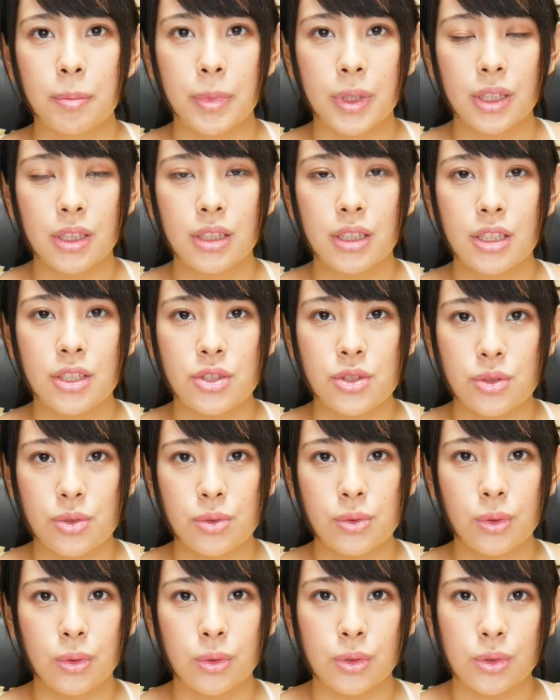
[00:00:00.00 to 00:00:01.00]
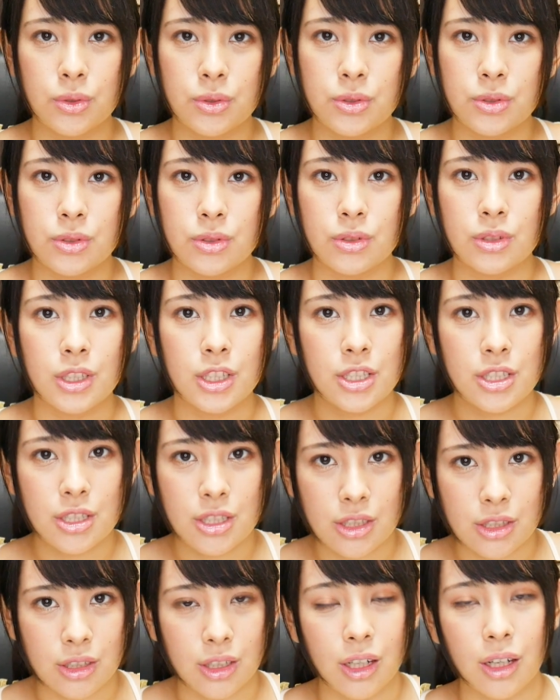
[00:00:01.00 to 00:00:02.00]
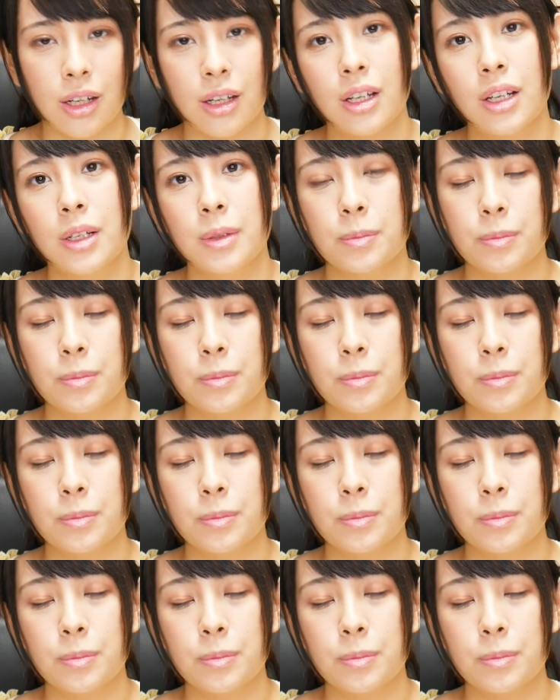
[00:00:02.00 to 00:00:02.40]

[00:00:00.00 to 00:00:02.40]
便利収納グッズでした。